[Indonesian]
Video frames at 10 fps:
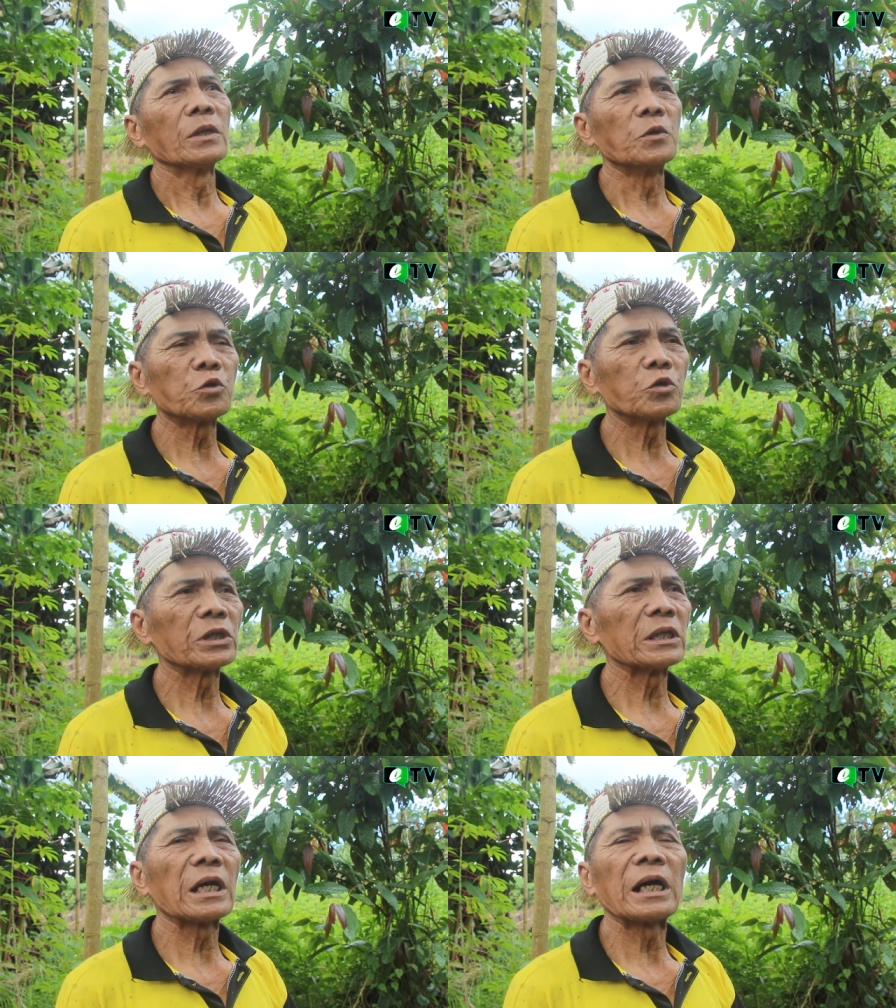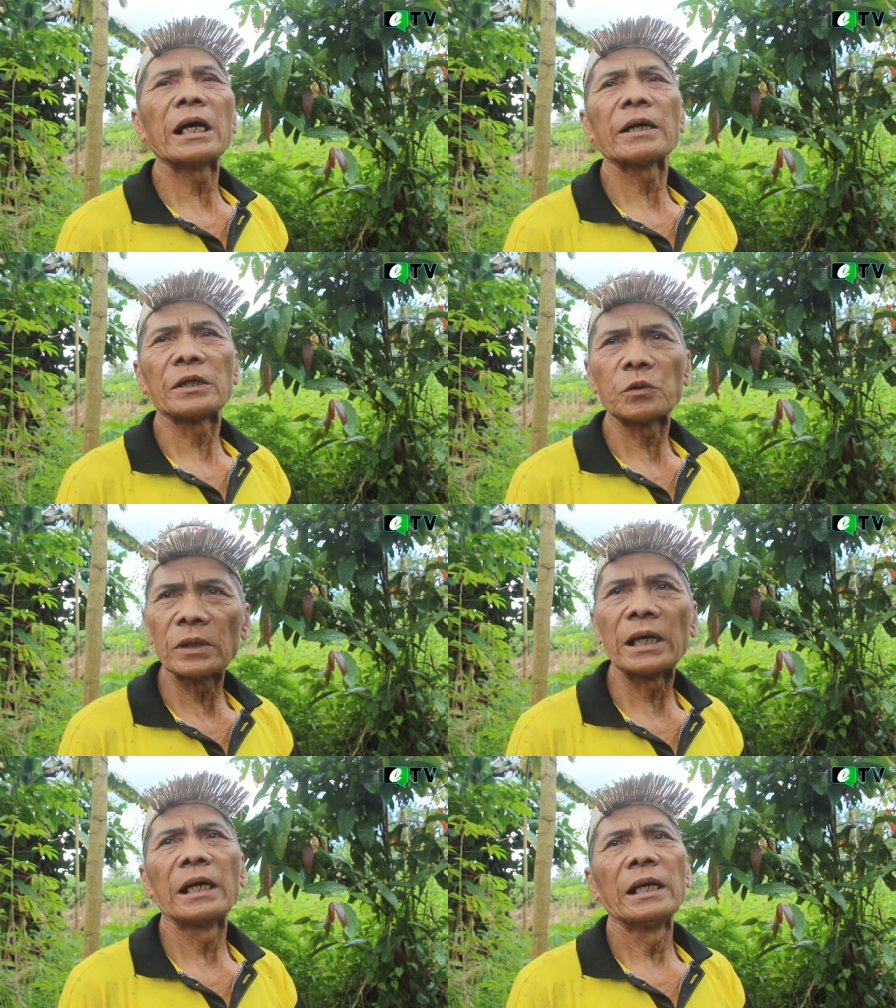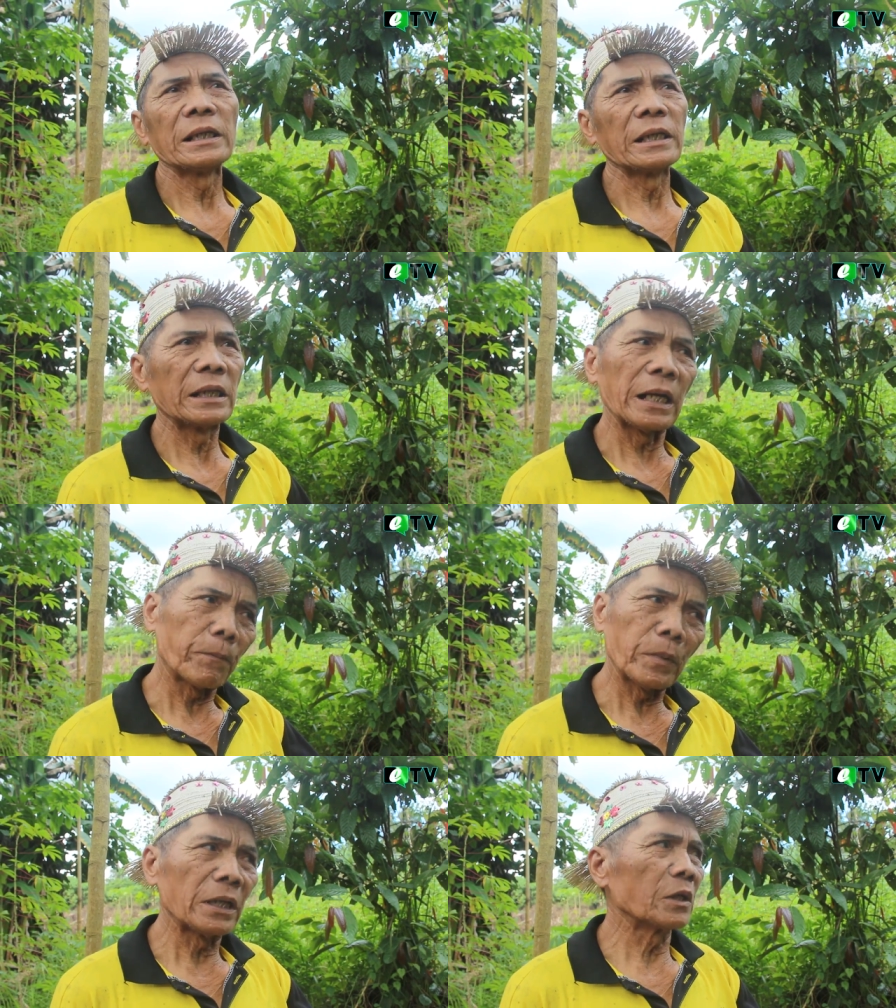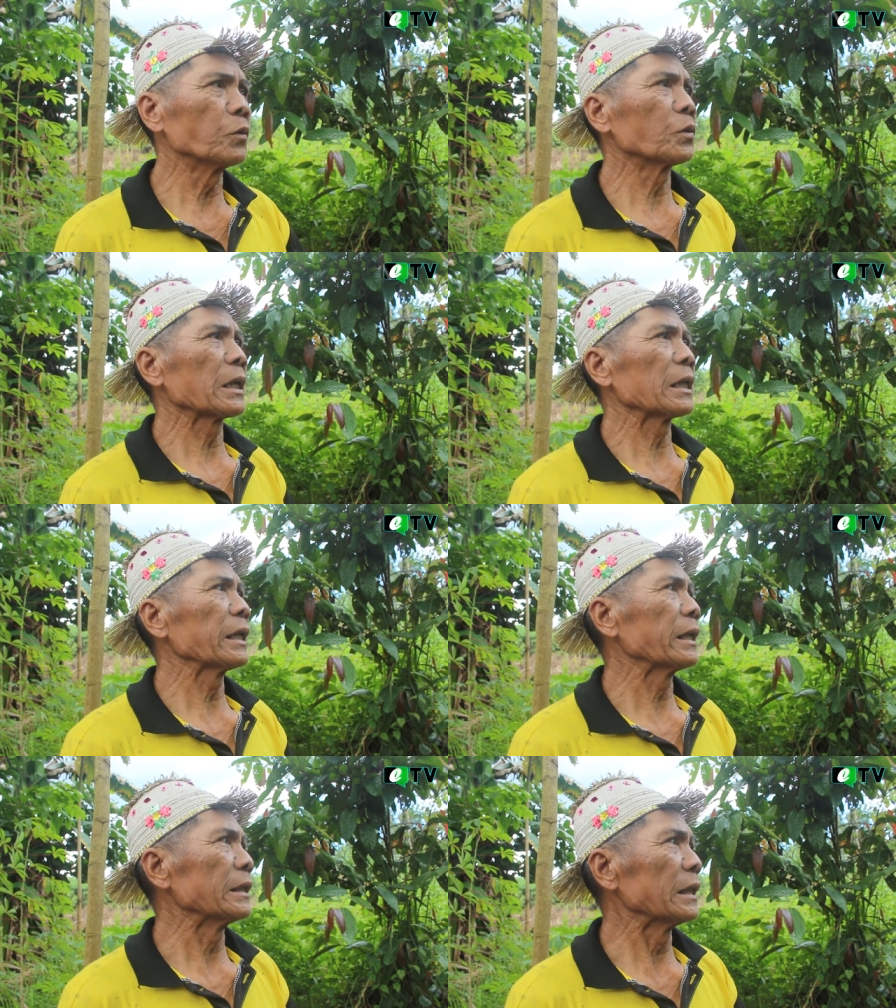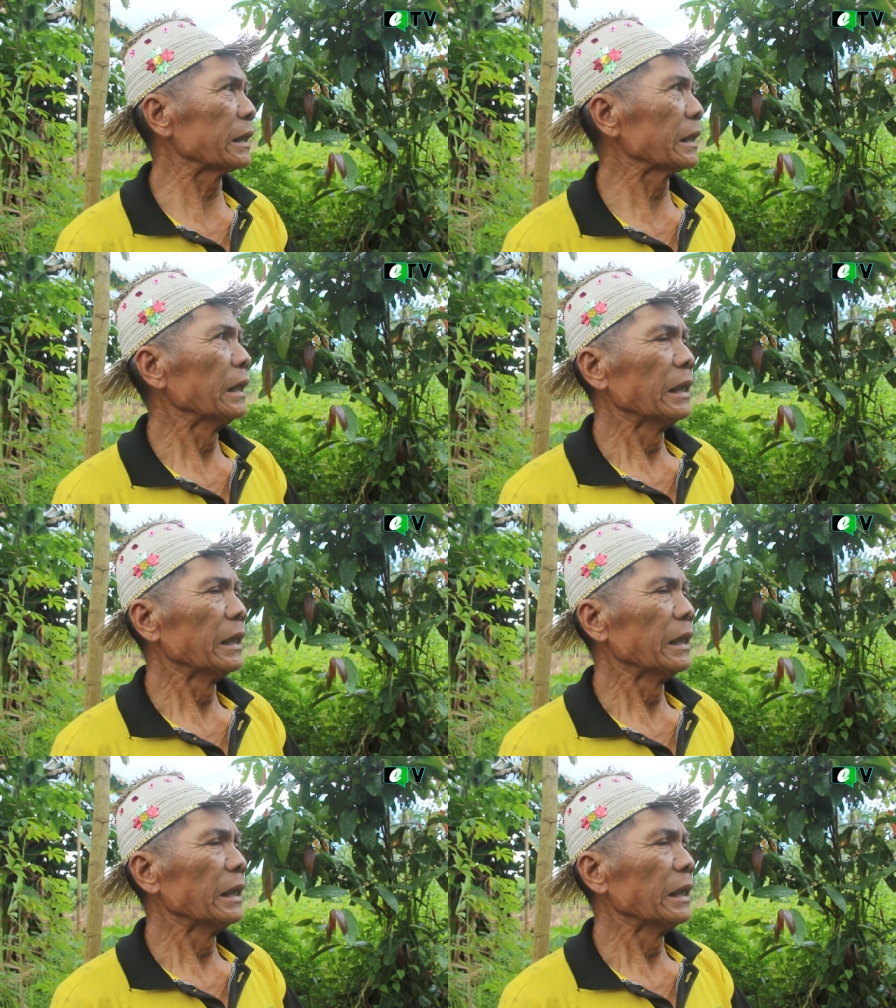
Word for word: dusun kita gitulah tidak mengganggu orang lain jadi